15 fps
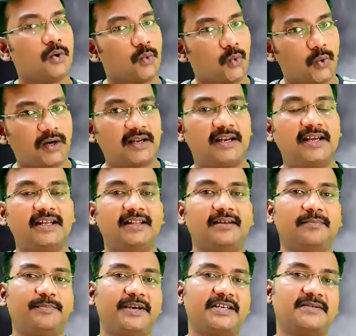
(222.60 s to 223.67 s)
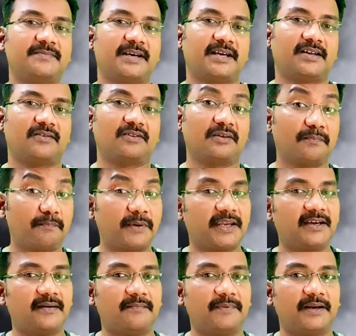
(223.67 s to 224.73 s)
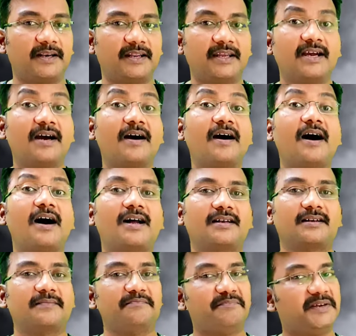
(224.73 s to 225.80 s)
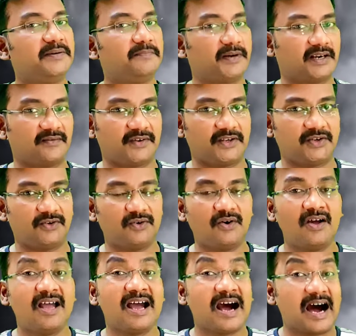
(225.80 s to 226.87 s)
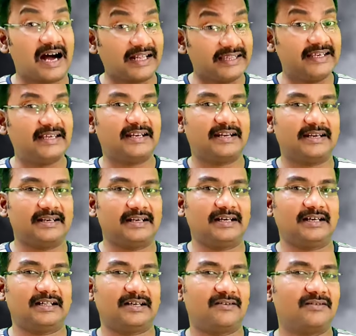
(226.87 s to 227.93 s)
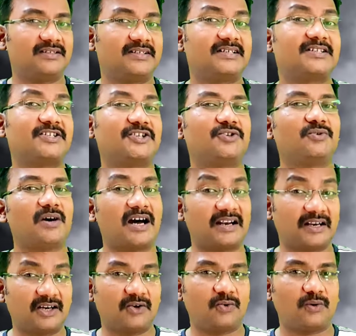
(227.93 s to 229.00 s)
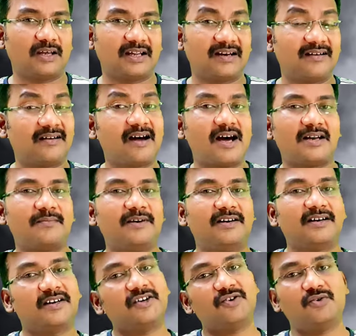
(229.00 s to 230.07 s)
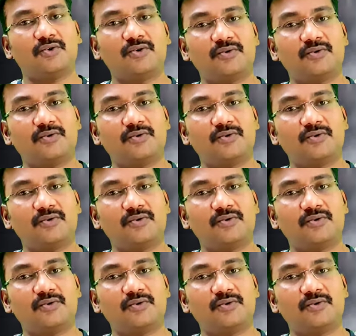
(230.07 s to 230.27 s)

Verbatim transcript: உடனே இந்த மேக்கரை வந்து பிக்கப் பண்ணி ஹார்ட்டை பீட் பண்ண வைக்கும் அதிக ரேட்டில் அதாவது சிக்ஸ்டி டு ஹண்ட்ரடுக்குள்ளார நார்மல் ரேட்டுக்கு கொண்டு